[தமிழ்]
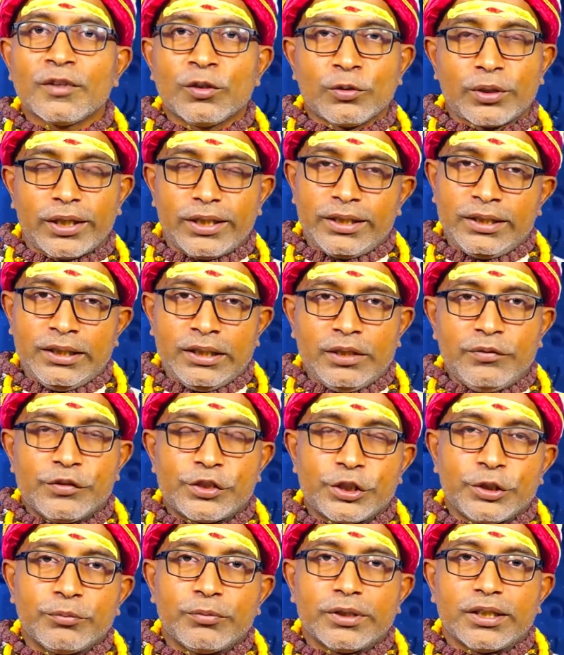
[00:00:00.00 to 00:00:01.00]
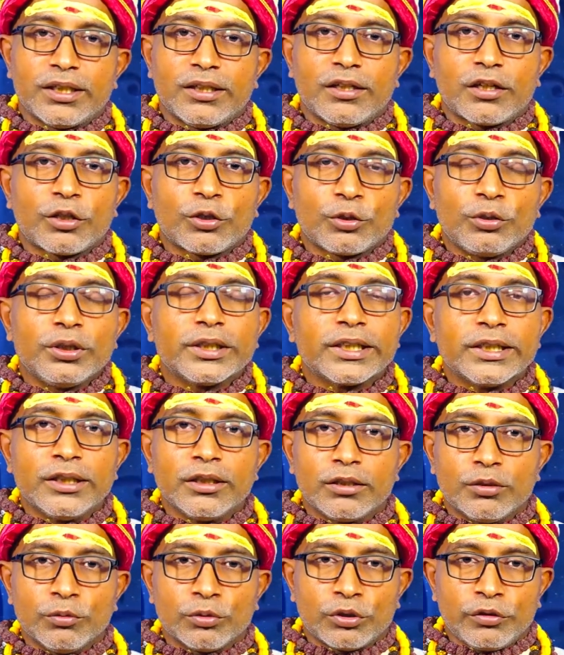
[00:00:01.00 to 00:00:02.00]
ஓகே இந்த விஷயம் அது நடந்துடும்
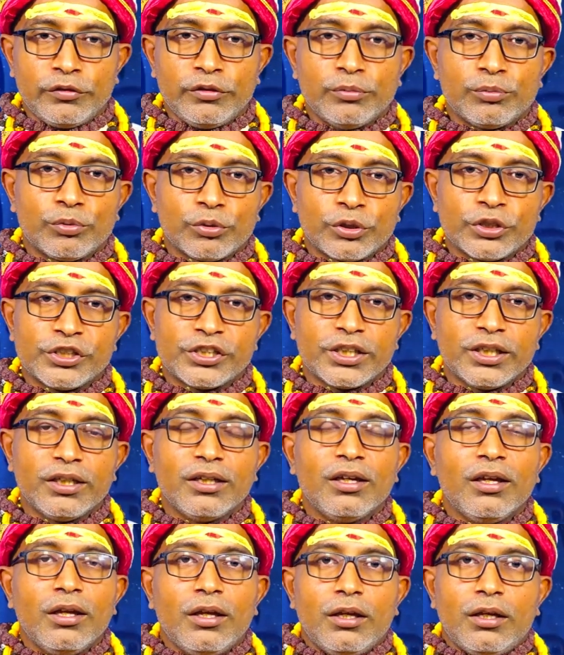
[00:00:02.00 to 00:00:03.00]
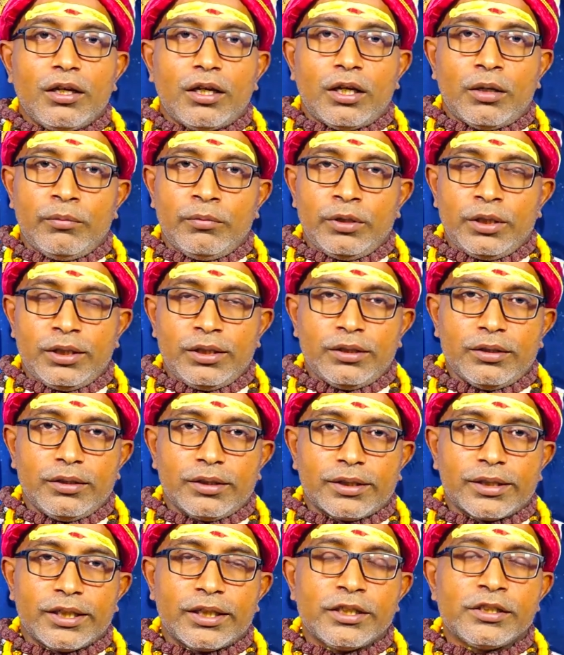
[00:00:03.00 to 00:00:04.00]
இதுக்கு உதவி புரிஞ்சு அமிர்த
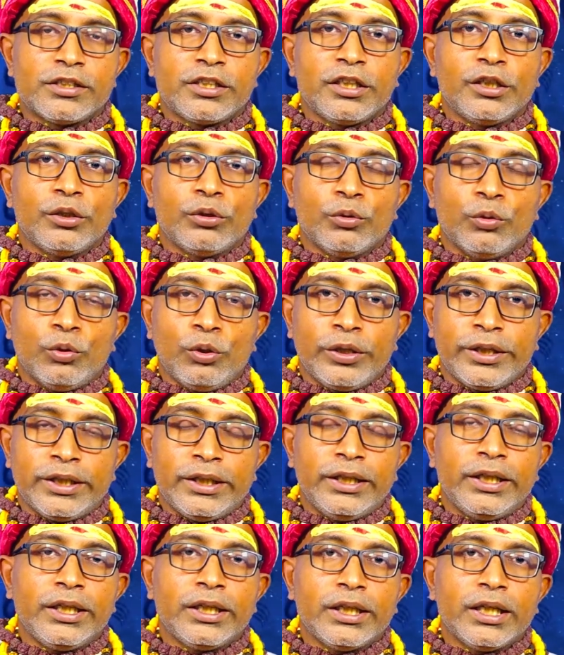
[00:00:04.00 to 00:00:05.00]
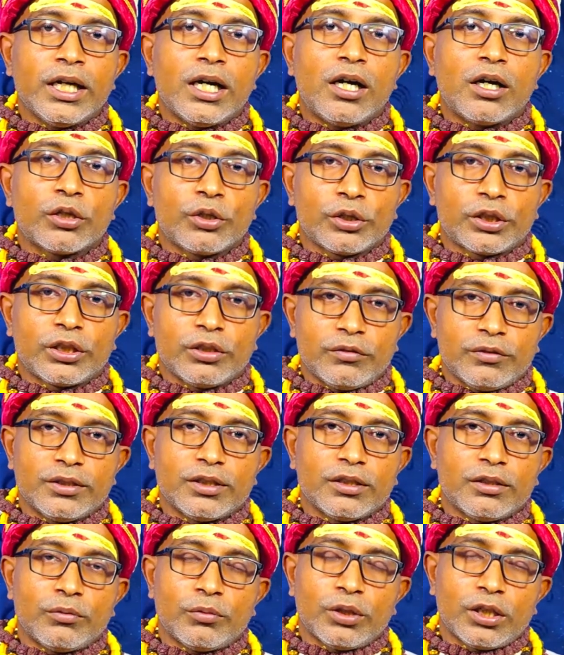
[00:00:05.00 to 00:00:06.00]
கடைஞ்சி நோய் நீங்கி ஆரோக்கியம்
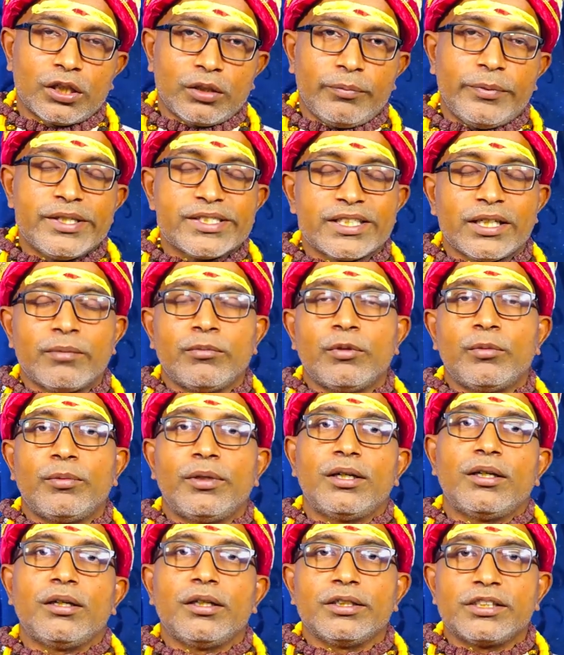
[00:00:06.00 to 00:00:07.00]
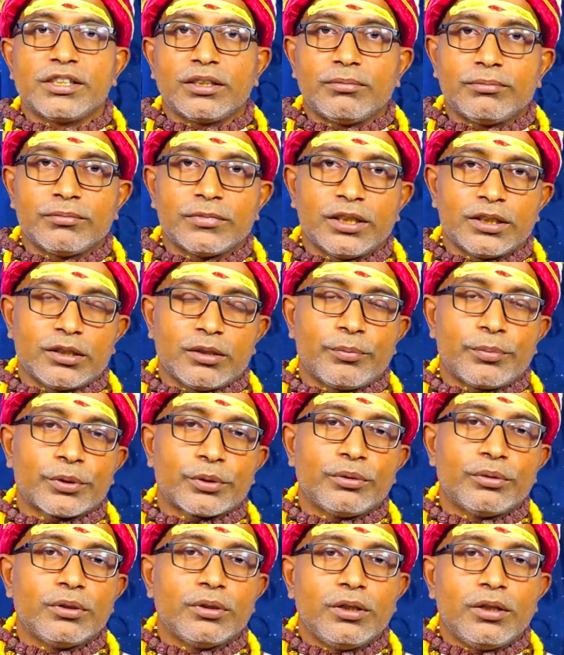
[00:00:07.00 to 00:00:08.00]
வந்ததான் உலகமே சேமமாக ஆச்சான்
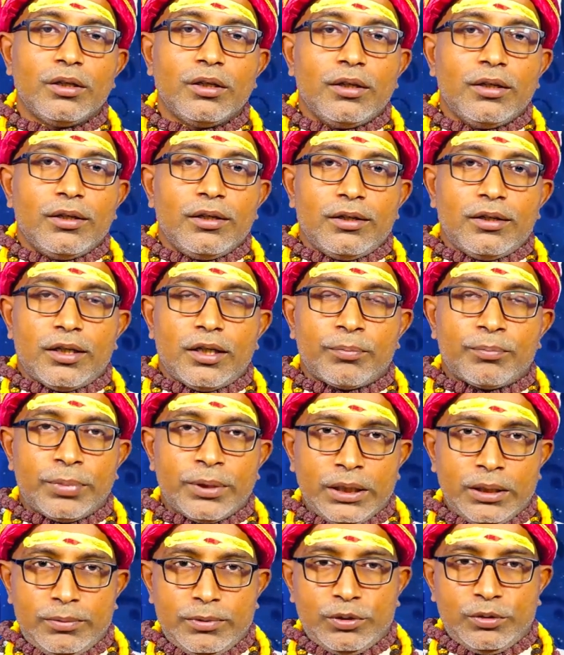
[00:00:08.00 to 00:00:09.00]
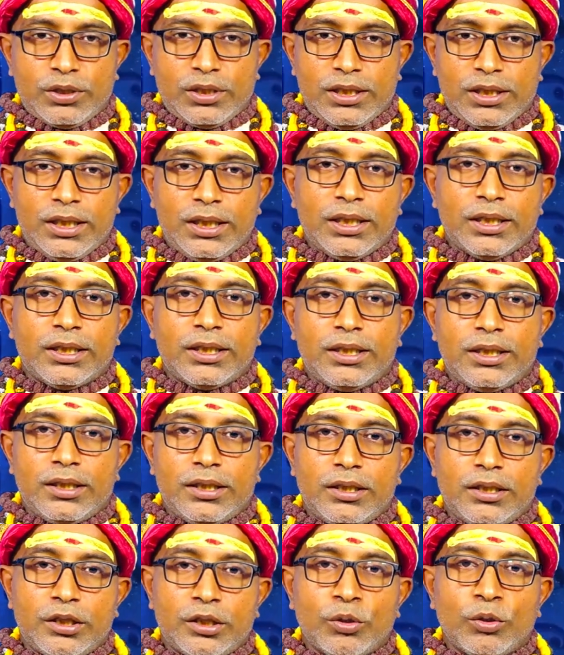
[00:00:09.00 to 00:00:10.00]
அதுக்கப்புறம் அப்படியாப்பட்ட ஒரு நல்ல
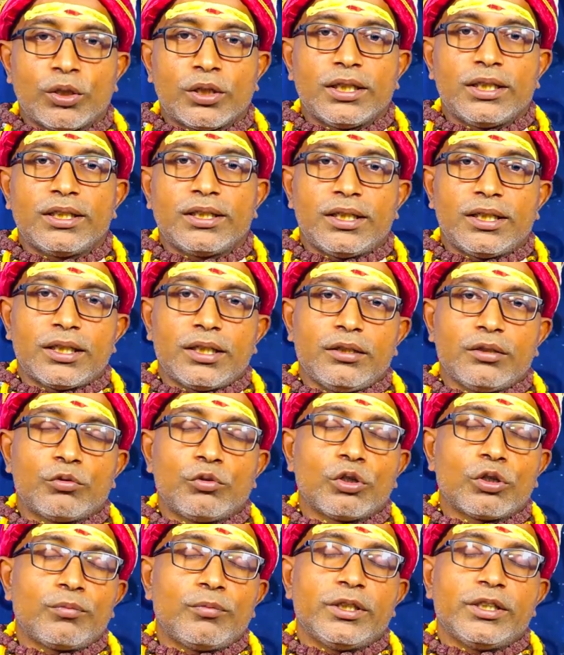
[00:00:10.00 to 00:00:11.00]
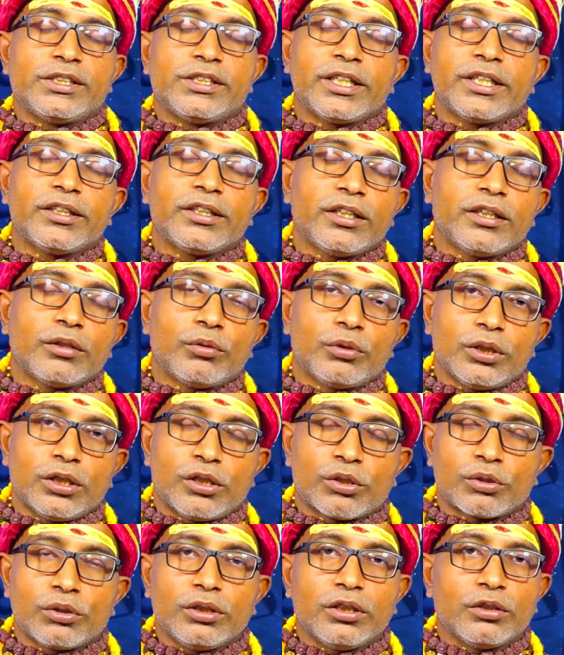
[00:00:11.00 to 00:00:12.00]
நோக்கத்துக்காக கூர்ம ஜெயந்தியை
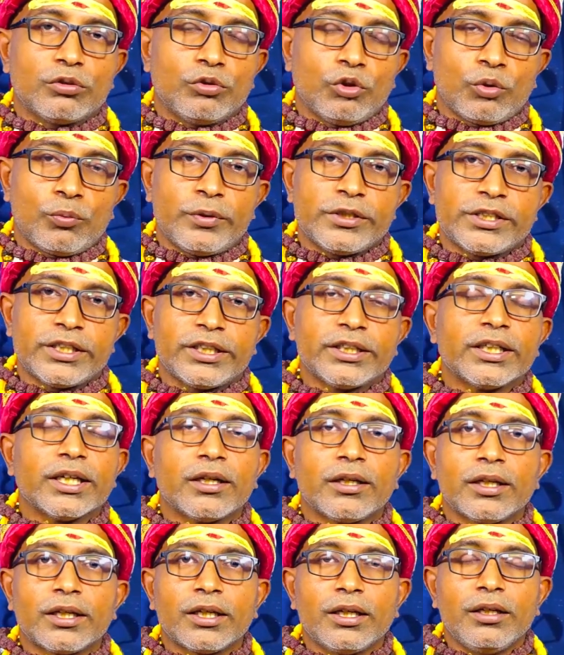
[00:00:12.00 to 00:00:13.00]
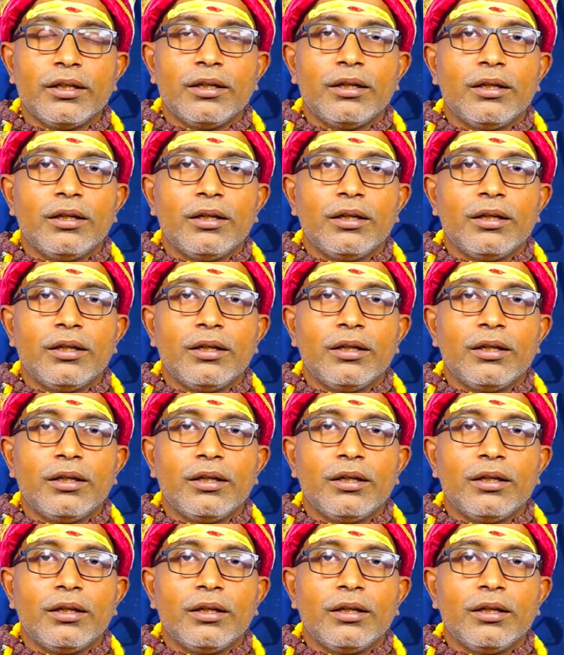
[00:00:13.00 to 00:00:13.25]
கொண்டாடுறோம் இந்த கூர்ம ஜெயந்தி அன்னைக்கு